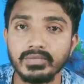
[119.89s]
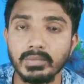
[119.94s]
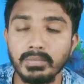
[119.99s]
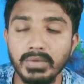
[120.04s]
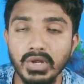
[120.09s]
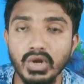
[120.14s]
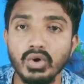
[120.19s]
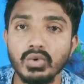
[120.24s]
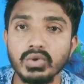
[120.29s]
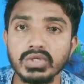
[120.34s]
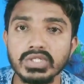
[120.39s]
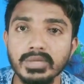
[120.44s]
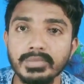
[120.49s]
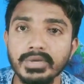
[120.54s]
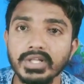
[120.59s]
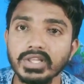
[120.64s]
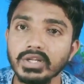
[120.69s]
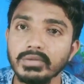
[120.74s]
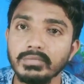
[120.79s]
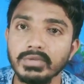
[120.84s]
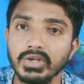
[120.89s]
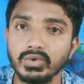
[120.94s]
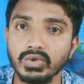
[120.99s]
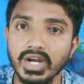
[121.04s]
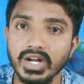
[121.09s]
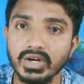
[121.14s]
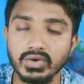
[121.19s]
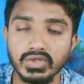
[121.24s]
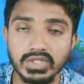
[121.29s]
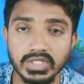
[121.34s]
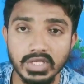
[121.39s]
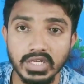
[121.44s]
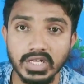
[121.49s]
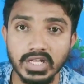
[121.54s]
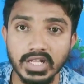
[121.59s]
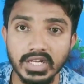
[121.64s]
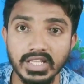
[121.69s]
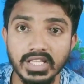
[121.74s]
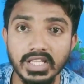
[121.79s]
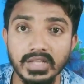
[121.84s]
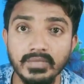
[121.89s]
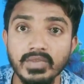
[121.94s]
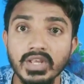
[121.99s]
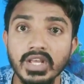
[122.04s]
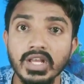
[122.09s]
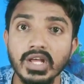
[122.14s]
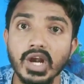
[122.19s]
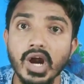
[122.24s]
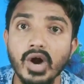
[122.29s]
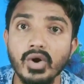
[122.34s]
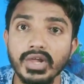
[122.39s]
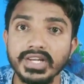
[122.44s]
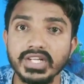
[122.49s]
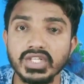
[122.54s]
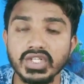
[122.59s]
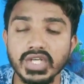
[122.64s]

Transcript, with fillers: బిలో వస్తే మాత్రం మీకు దాంట్లో సీట్ అనేది రావడానికి